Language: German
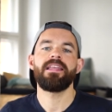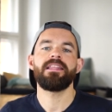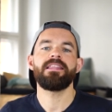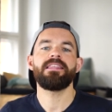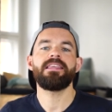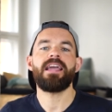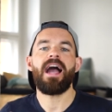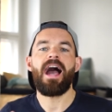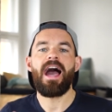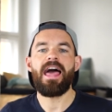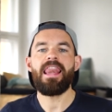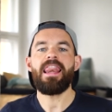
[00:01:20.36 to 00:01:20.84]

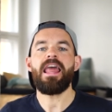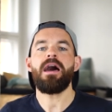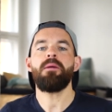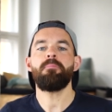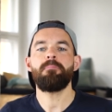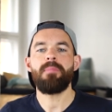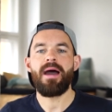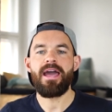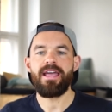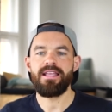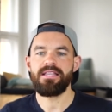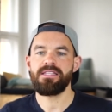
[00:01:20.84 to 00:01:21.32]
die
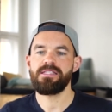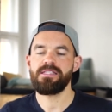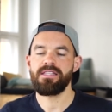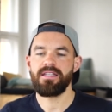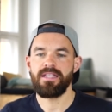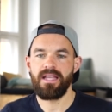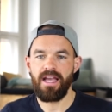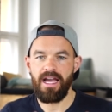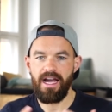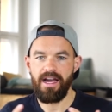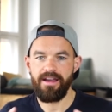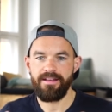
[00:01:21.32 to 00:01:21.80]

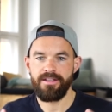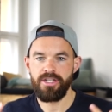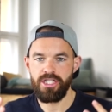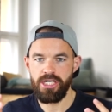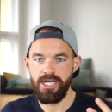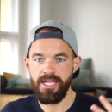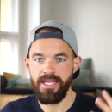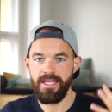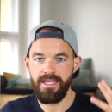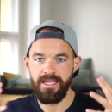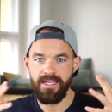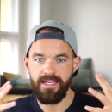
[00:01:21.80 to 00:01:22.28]
allermeisten
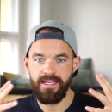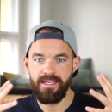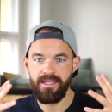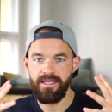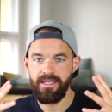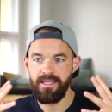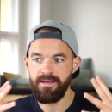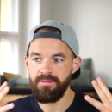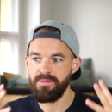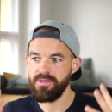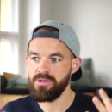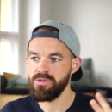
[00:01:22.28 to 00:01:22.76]
Ratschläge
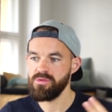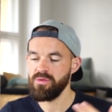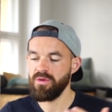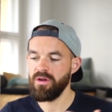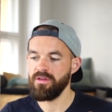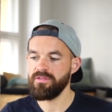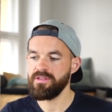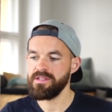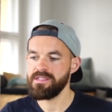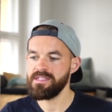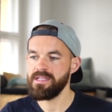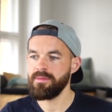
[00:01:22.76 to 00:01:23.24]
in Bezug
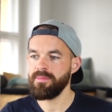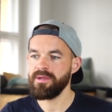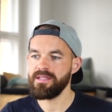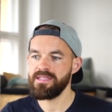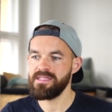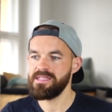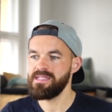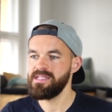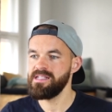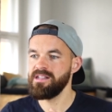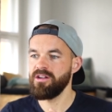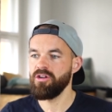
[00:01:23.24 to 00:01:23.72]
auf das Thema
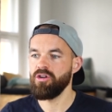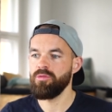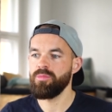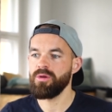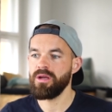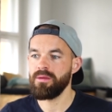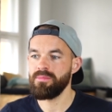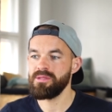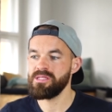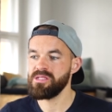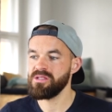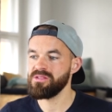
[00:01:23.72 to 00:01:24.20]
Zielgruppe
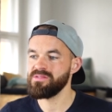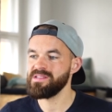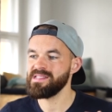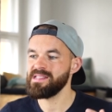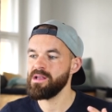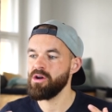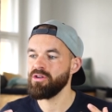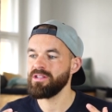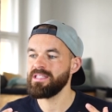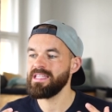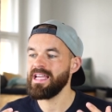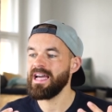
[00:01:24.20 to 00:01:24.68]
oder
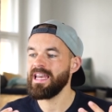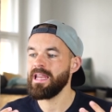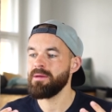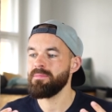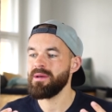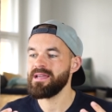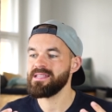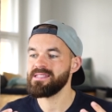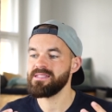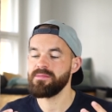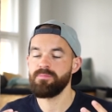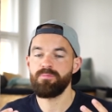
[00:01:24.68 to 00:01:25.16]
beziehungsweise auch die
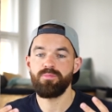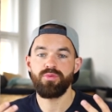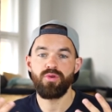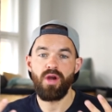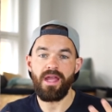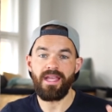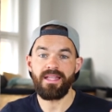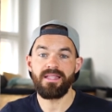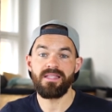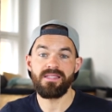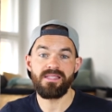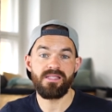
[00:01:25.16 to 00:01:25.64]
allermeisten
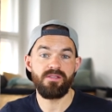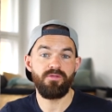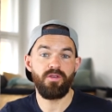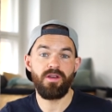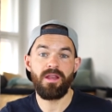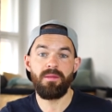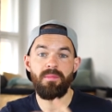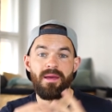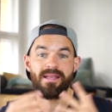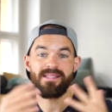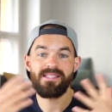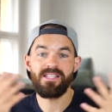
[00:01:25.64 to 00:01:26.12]
Practices von
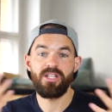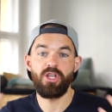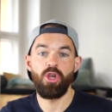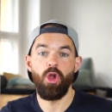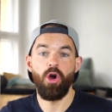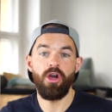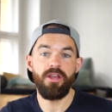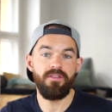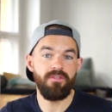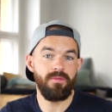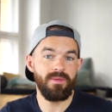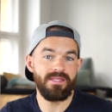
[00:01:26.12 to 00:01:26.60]
den meisten
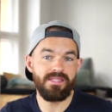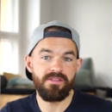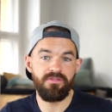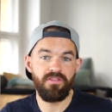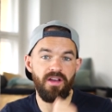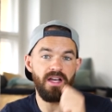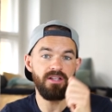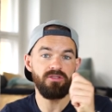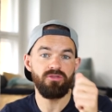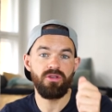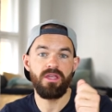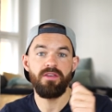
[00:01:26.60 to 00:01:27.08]
Leuten, wenn man sie
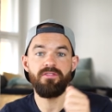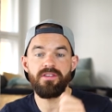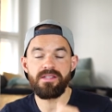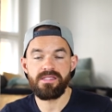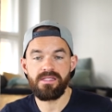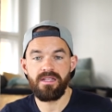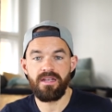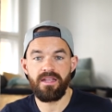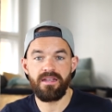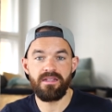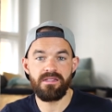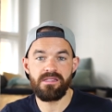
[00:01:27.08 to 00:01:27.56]
fragt, okay, was
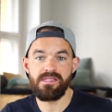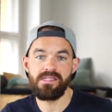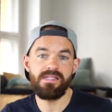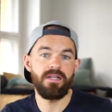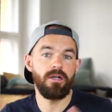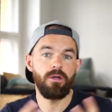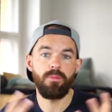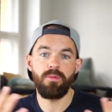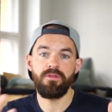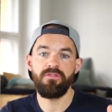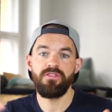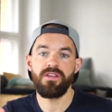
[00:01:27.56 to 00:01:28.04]
ist denn deine
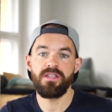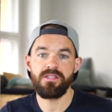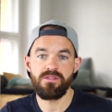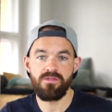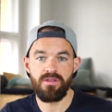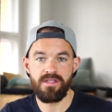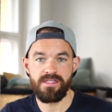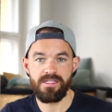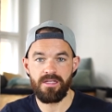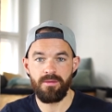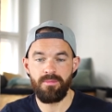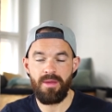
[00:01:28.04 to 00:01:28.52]
Zielgruppe und wie hast
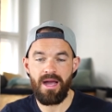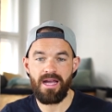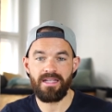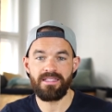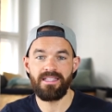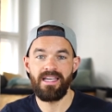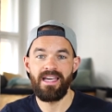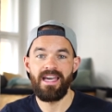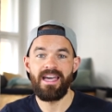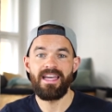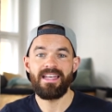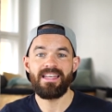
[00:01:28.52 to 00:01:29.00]
du das gemacht,
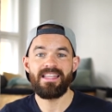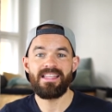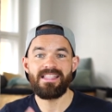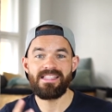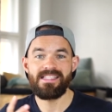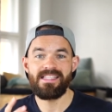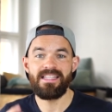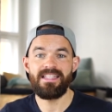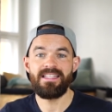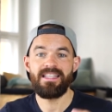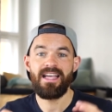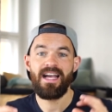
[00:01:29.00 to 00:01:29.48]
die
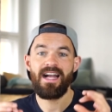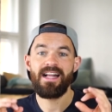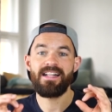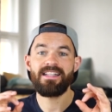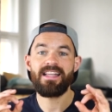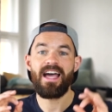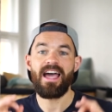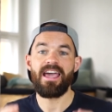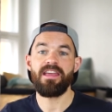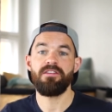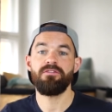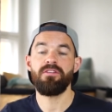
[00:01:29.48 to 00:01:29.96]
sind
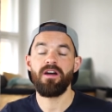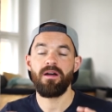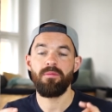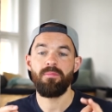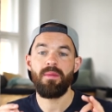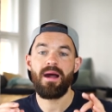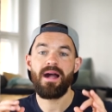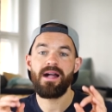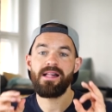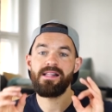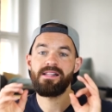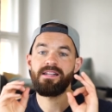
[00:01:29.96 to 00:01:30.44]
halt einfach
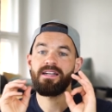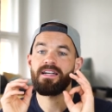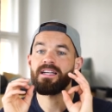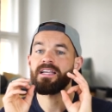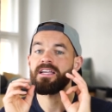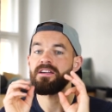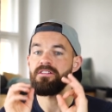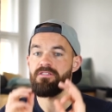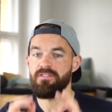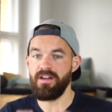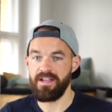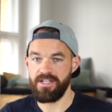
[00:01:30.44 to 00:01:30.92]
mal
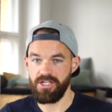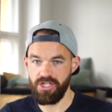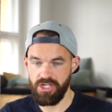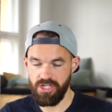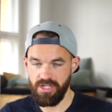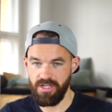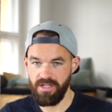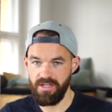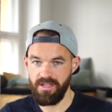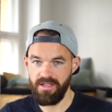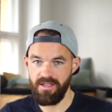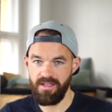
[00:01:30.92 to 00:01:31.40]
Quatsch.